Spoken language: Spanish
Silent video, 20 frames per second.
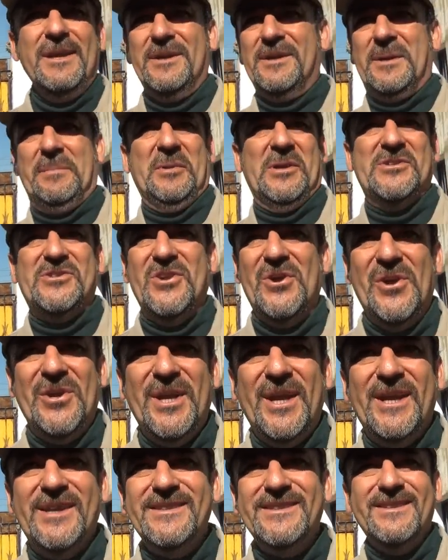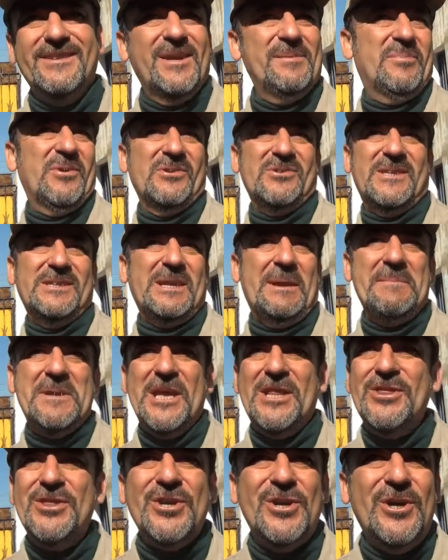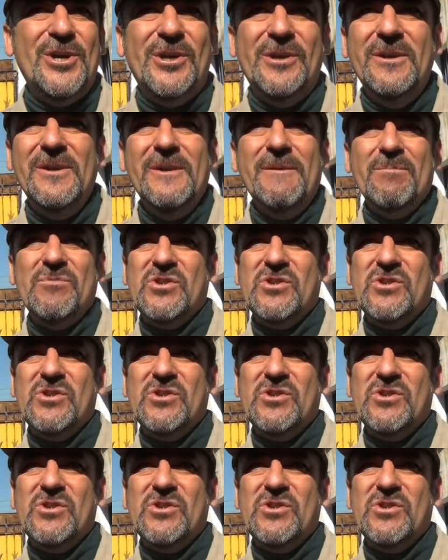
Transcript: represiones, eh, procesamiento.